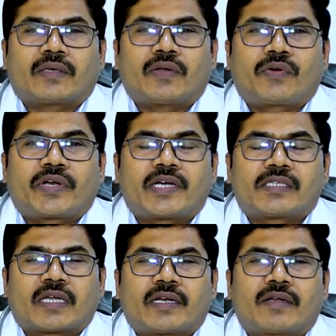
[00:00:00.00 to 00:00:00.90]

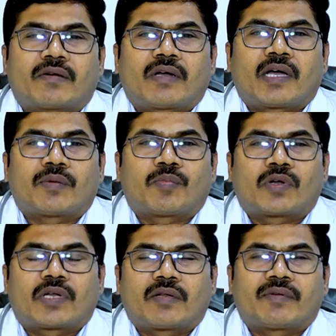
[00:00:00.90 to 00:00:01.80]
న్యూట్రియంట్స్ అన్నీ కూడా ఈ
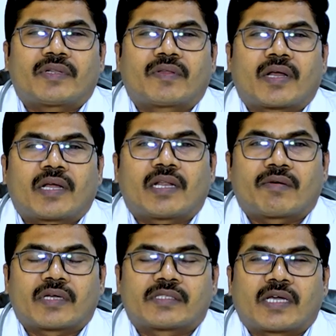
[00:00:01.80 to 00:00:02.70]
పోర్టల్ విన్ ద్వారా
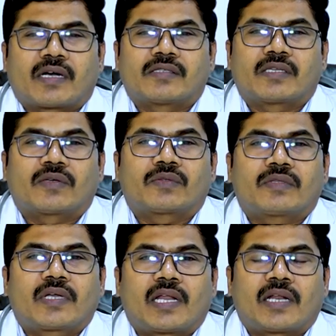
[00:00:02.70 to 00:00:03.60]
లివర్కి చేరడం
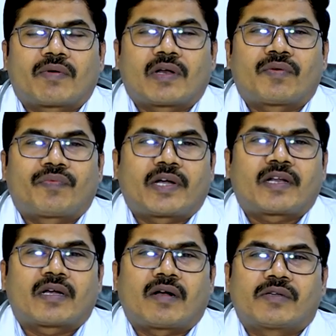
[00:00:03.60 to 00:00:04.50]
జరుగుతుంది ఆ లివర్లో
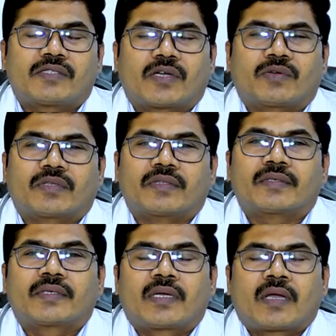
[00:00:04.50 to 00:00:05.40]
ఫిల్టర్ కావడం జరుగుతుంది
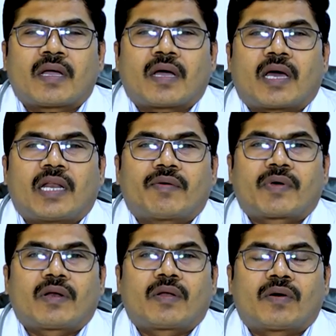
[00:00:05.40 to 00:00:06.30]
ఆ
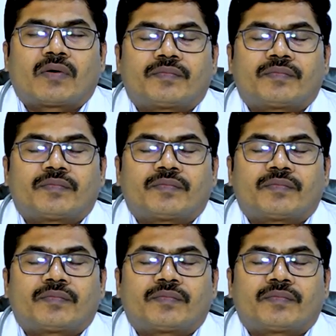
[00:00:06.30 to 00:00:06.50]
లివర్లో